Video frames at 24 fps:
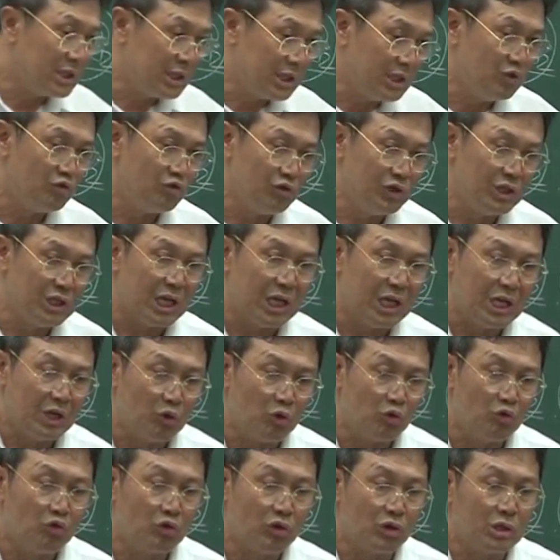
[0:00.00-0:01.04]
기준이나
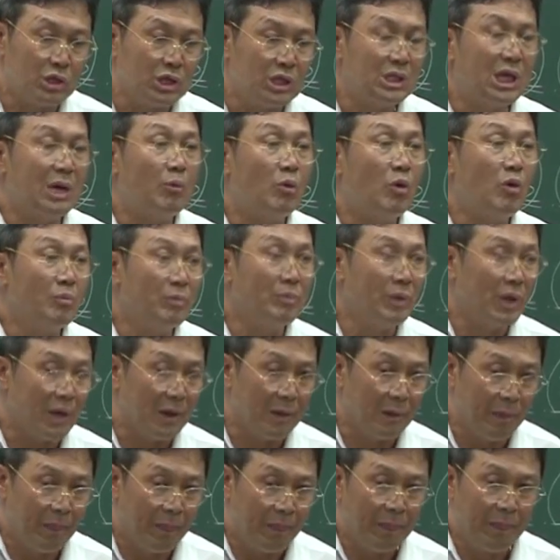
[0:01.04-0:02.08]
이론으로
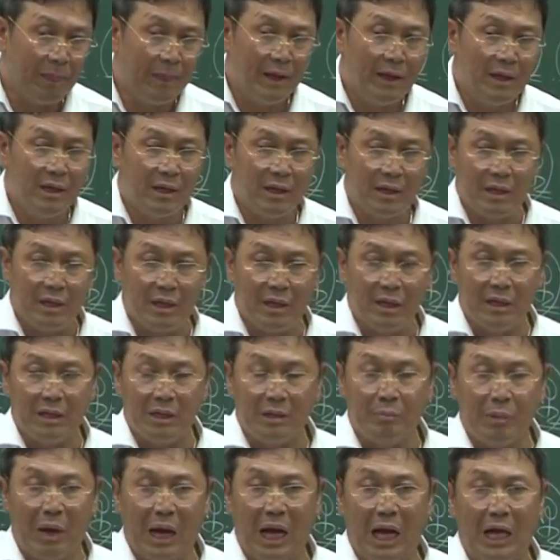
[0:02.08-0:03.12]
들여다보면, 예,
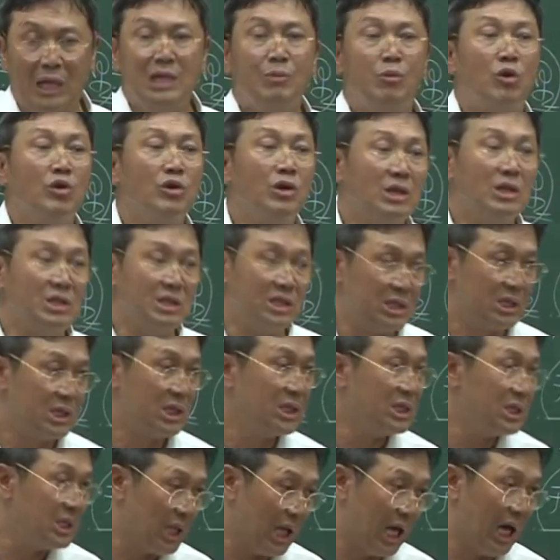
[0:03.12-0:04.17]
많이 보여질
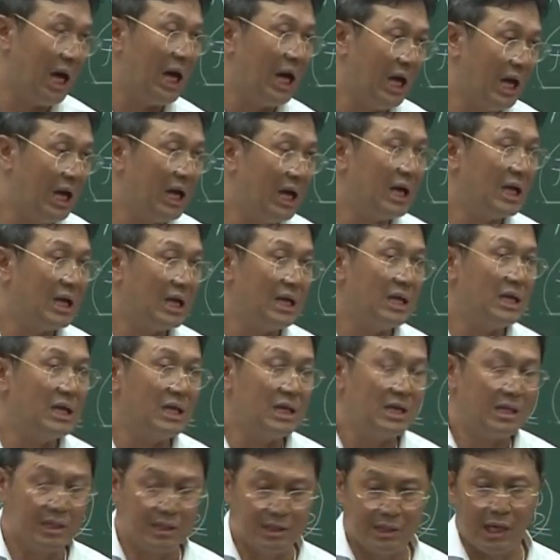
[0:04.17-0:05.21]
것이다. 예,
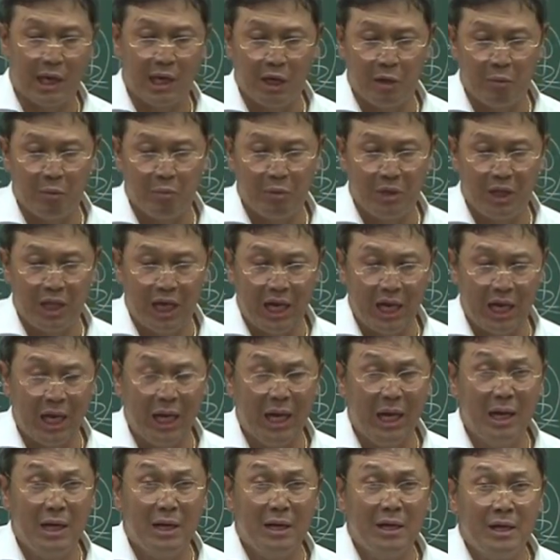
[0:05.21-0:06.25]
이렇게 생각합니다.
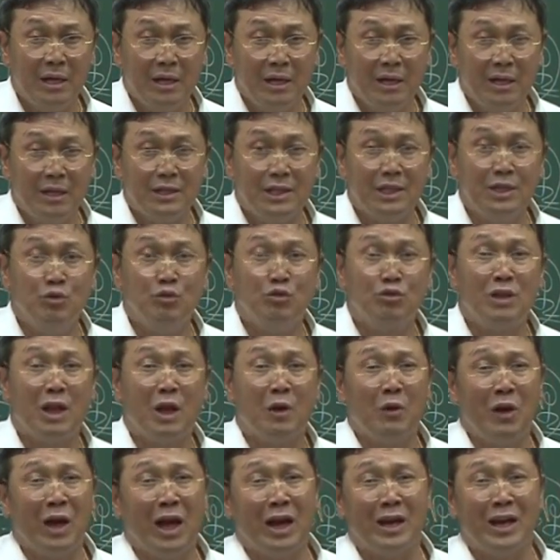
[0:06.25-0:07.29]
진주 때
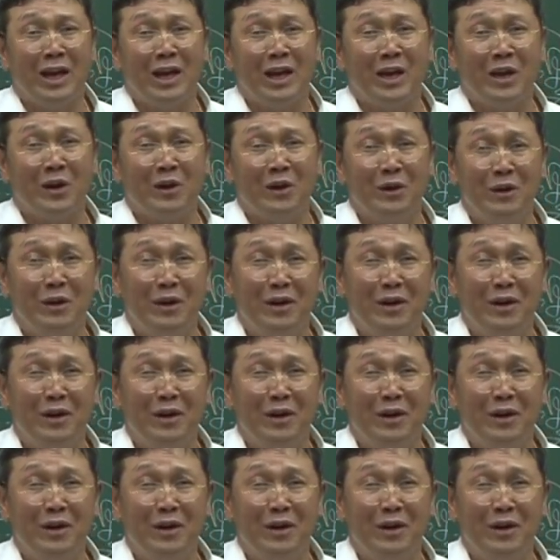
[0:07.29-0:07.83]
왜 안 와요?